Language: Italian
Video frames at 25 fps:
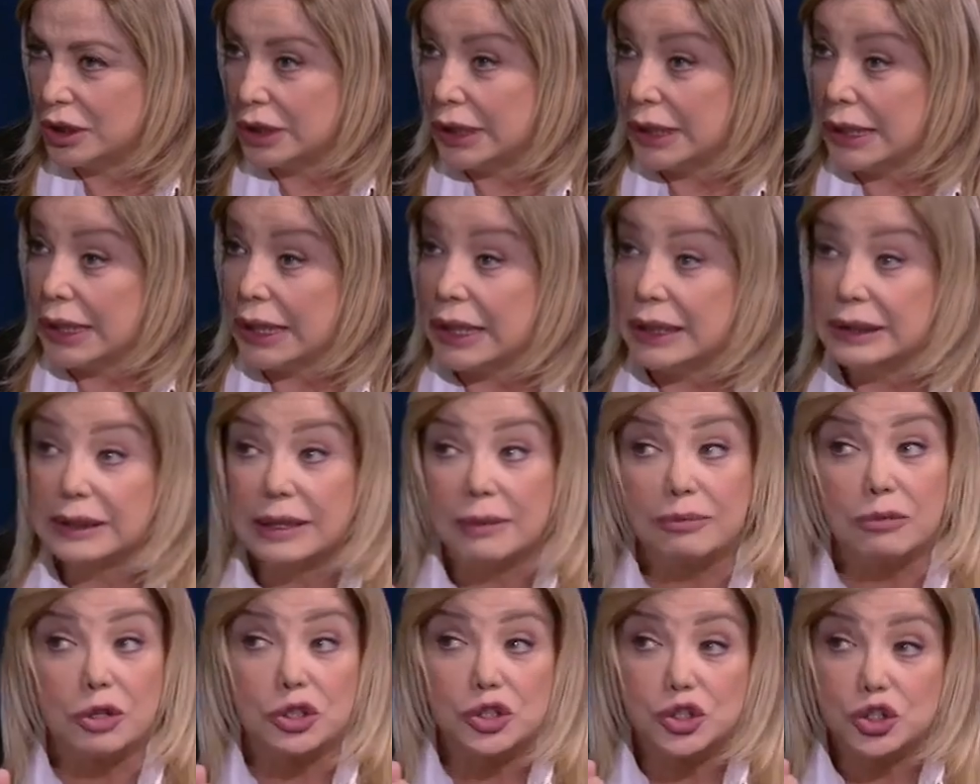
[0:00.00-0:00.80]
ed
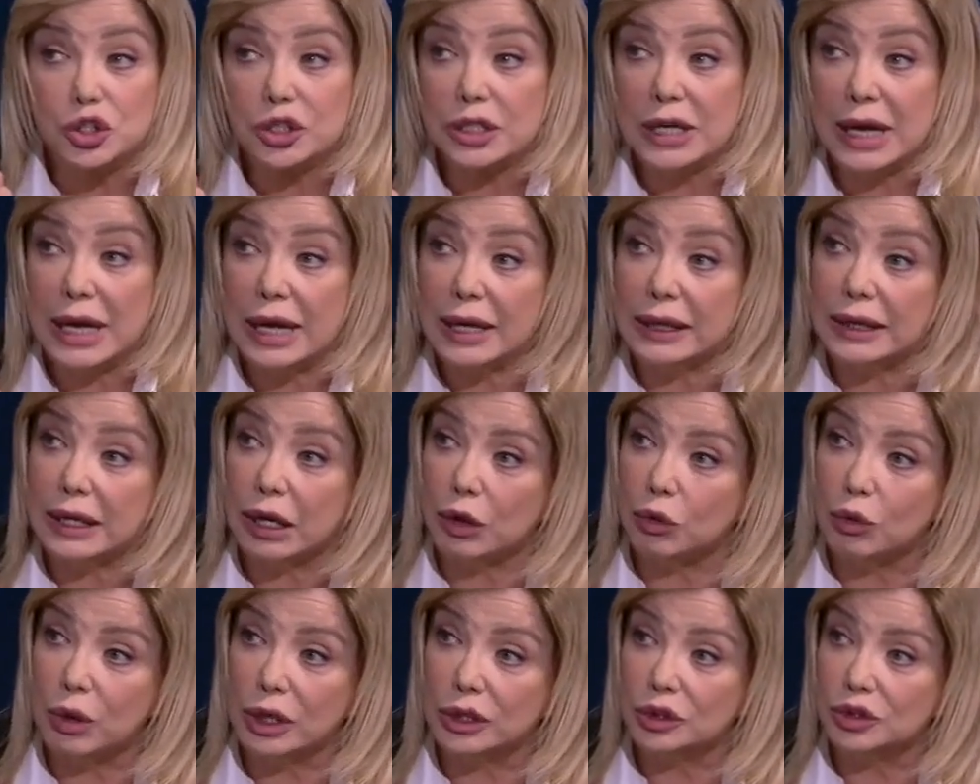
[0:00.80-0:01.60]
emoziona anche
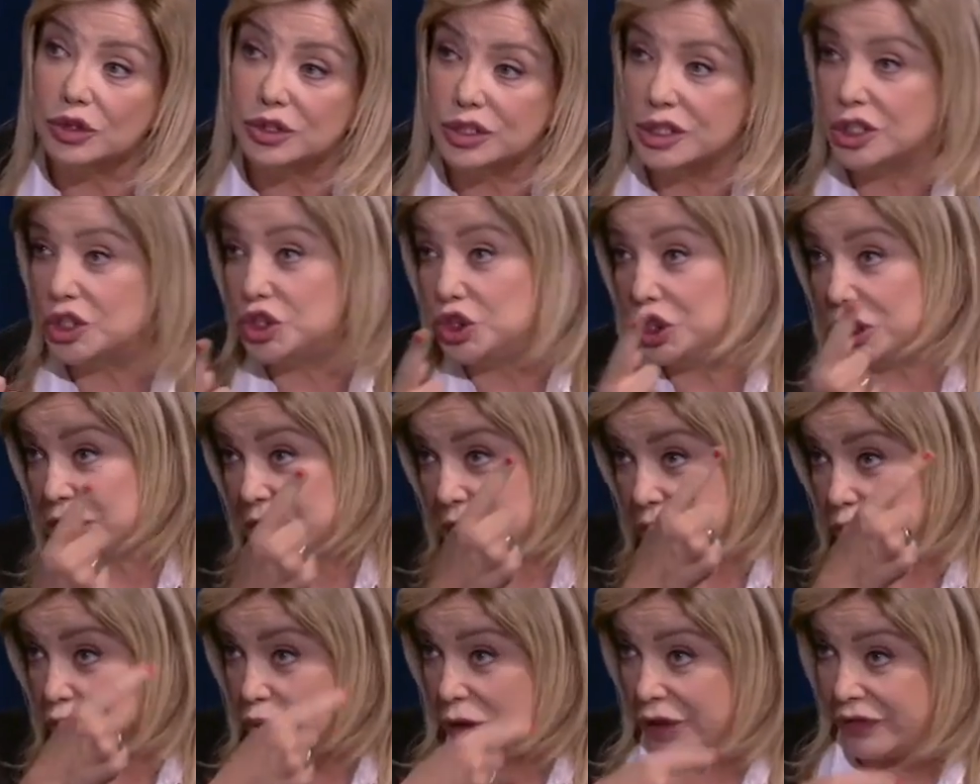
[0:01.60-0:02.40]
quando si
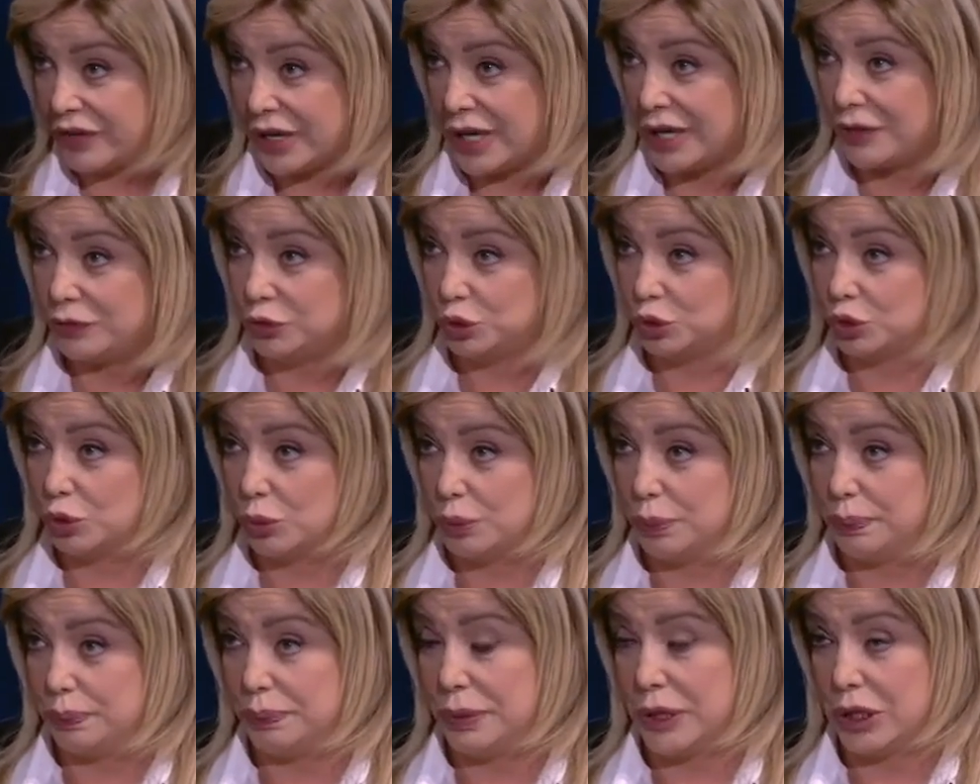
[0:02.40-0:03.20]
gira. Tu avrai avuto
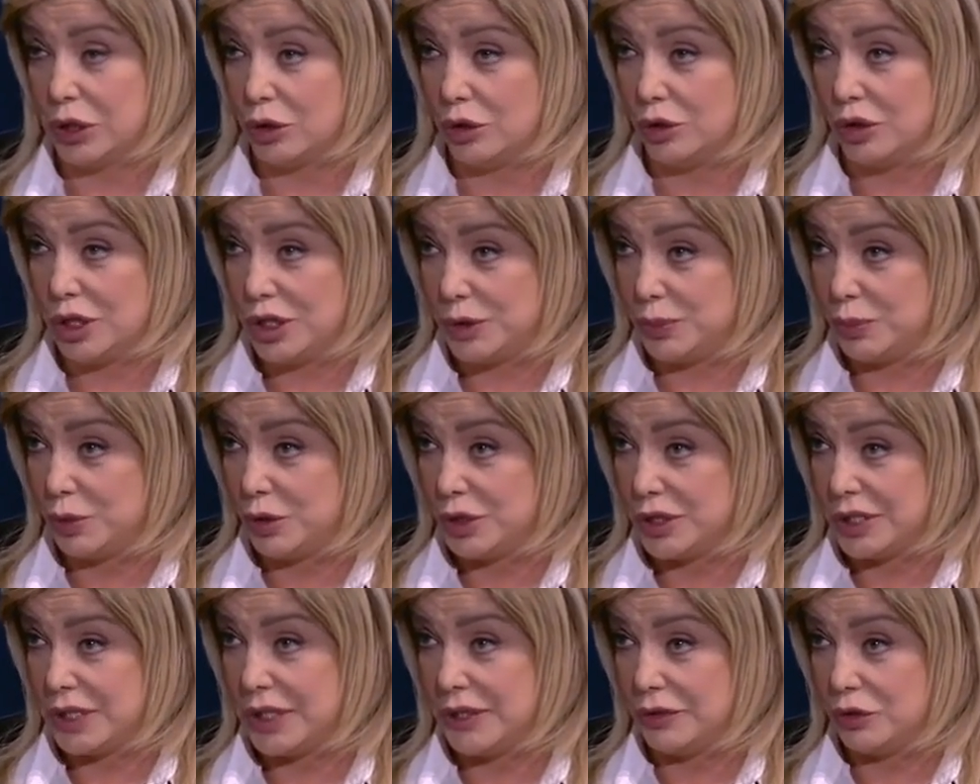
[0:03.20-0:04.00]
un piccolo
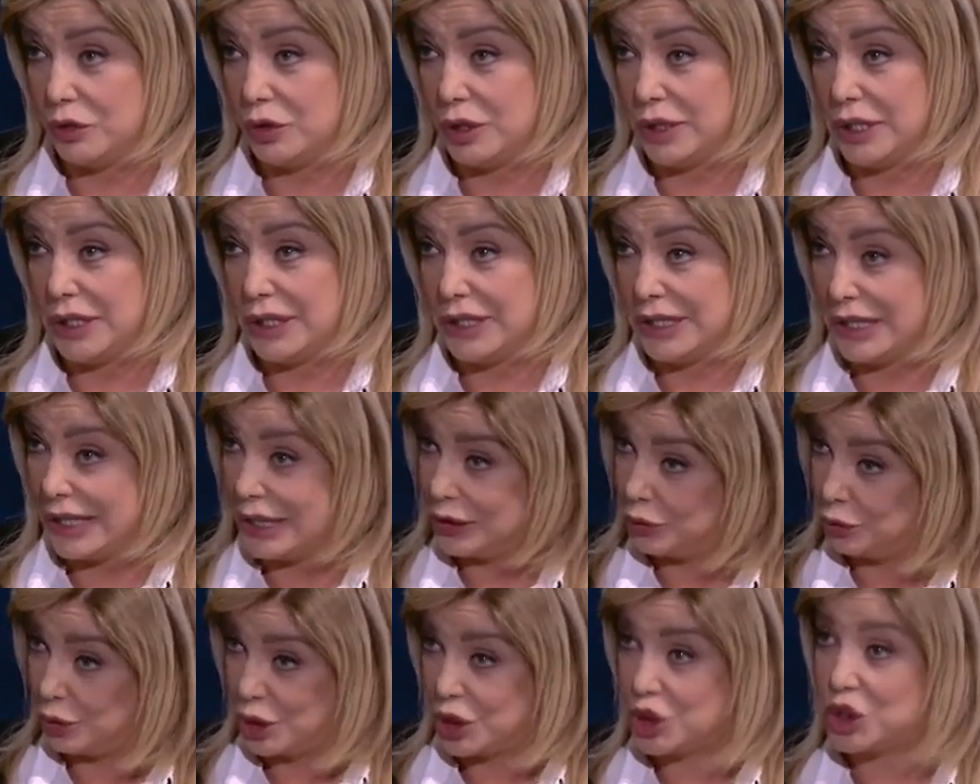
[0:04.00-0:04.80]
esplosivo esatto, lì nella
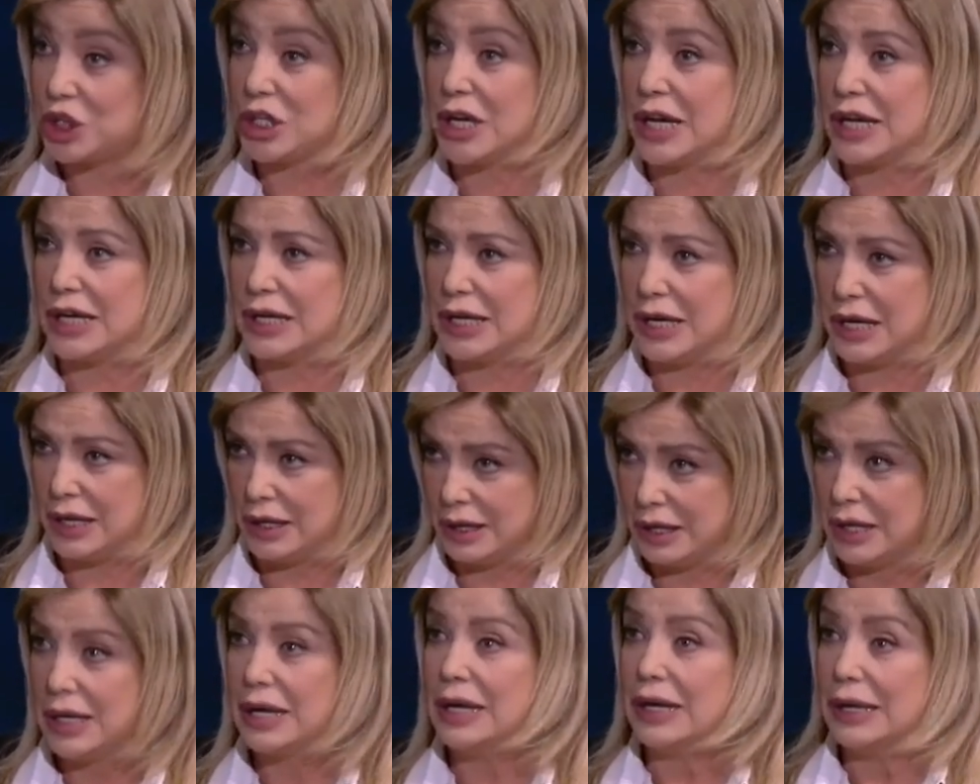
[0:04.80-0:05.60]
tua la scena,
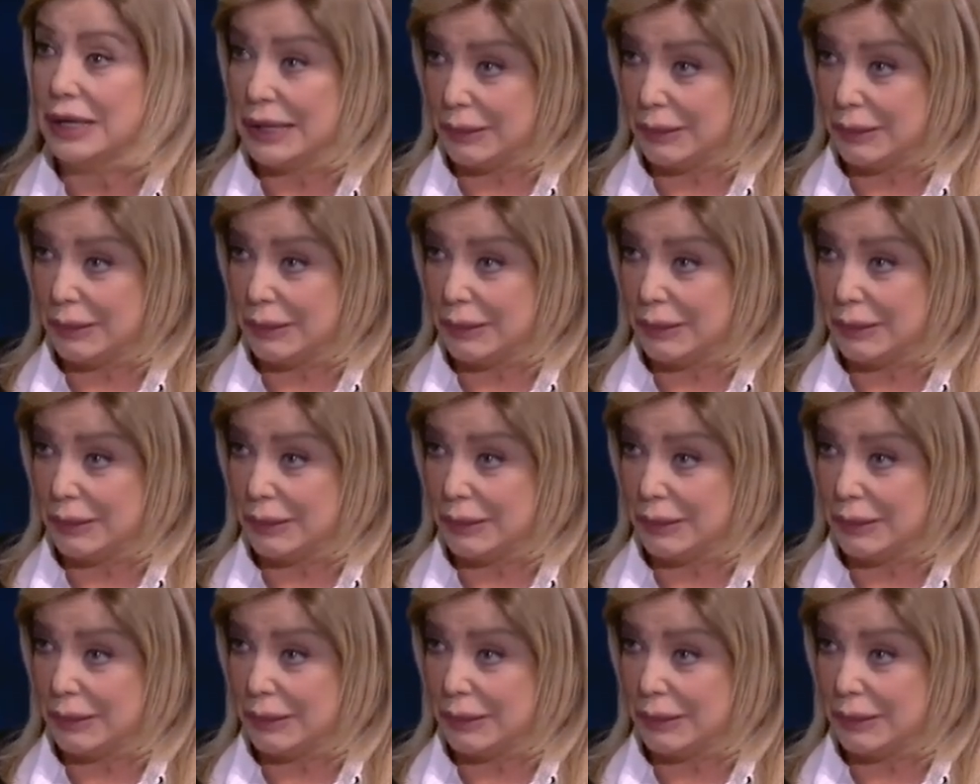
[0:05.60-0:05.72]
carica, sì. la